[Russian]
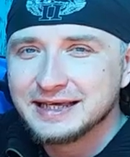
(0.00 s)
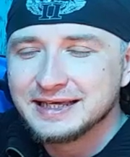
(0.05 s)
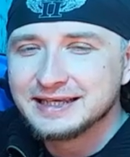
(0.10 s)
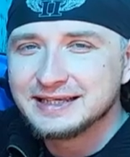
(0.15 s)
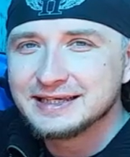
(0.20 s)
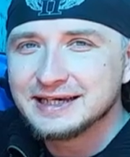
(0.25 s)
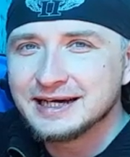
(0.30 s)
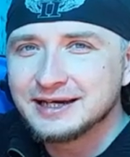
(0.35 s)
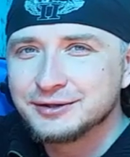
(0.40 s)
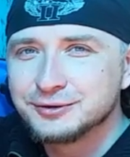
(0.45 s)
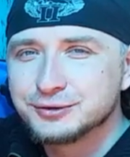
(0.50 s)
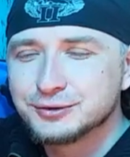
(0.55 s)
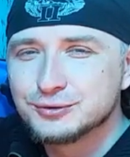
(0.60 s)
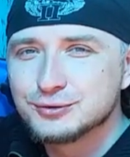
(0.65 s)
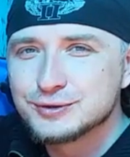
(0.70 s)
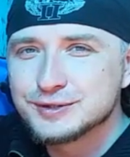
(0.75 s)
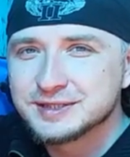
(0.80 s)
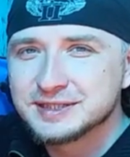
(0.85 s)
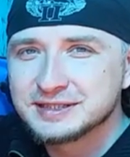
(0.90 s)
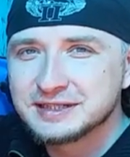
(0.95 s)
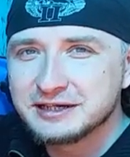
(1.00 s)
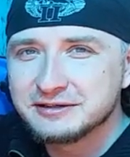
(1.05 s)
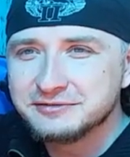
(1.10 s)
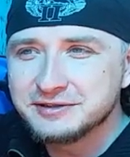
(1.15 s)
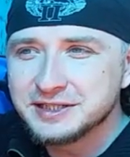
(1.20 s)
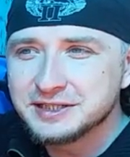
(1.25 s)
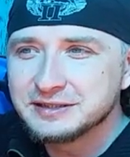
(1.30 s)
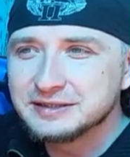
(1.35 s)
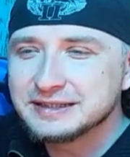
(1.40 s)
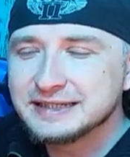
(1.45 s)
Я ее
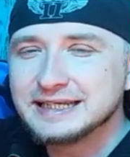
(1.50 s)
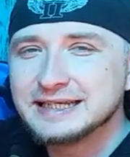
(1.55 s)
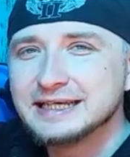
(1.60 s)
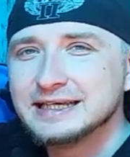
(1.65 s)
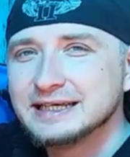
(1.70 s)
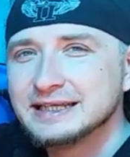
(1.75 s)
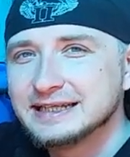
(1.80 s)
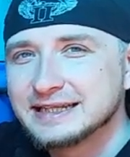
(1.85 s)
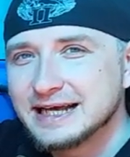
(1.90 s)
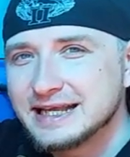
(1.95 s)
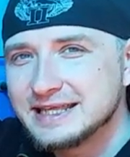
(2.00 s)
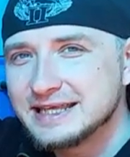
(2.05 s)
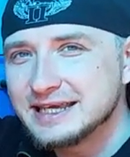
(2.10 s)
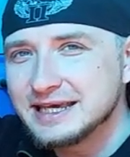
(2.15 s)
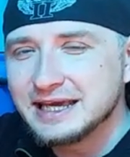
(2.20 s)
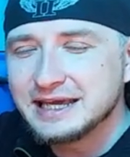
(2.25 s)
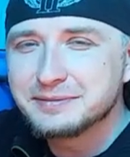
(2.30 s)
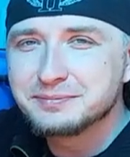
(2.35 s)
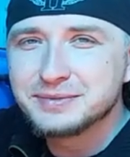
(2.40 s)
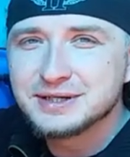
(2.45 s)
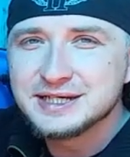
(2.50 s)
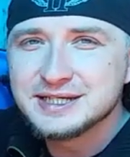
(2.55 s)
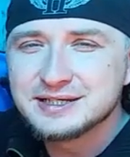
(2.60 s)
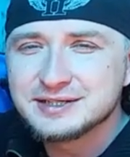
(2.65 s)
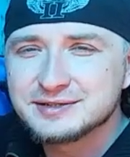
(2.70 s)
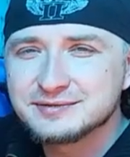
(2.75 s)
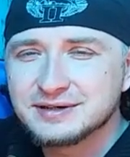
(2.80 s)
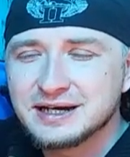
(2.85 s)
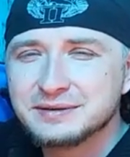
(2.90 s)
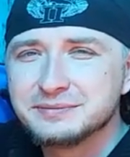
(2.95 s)
установил, и на ней мы
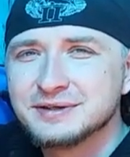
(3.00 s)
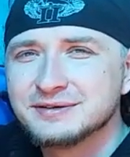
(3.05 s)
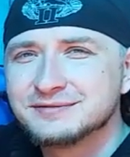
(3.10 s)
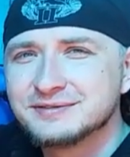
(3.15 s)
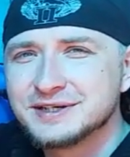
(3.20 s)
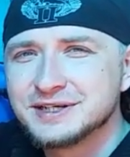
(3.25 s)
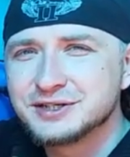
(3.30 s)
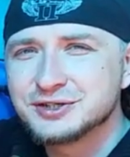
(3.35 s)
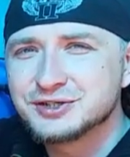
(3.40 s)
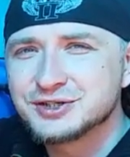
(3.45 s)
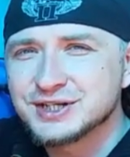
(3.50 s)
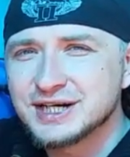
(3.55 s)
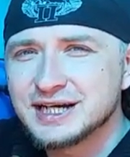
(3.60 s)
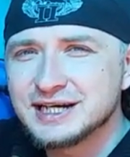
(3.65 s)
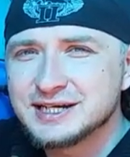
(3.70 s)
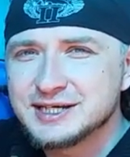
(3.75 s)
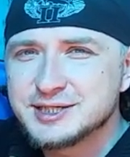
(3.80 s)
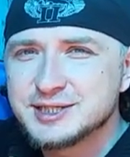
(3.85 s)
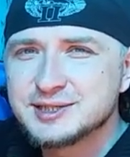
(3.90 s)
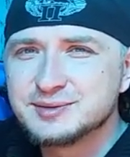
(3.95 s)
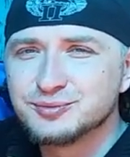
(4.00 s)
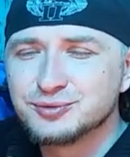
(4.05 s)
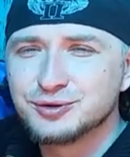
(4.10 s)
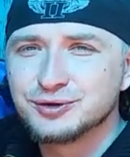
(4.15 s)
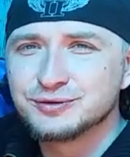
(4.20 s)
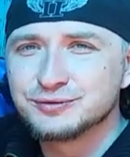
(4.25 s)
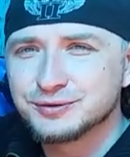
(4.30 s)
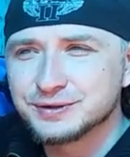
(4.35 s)
с вами выезжали зимой.